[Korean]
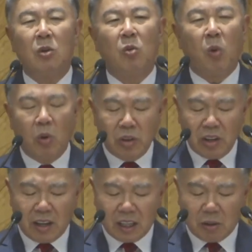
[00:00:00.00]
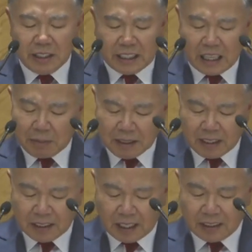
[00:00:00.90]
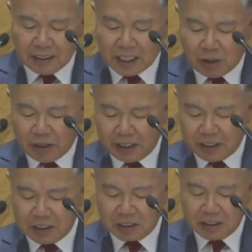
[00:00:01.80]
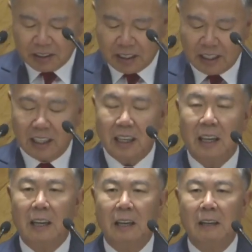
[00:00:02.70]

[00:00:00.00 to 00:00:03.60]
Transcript: 공경하라고 하니 카바드란 단어를 사용하게 되었을까?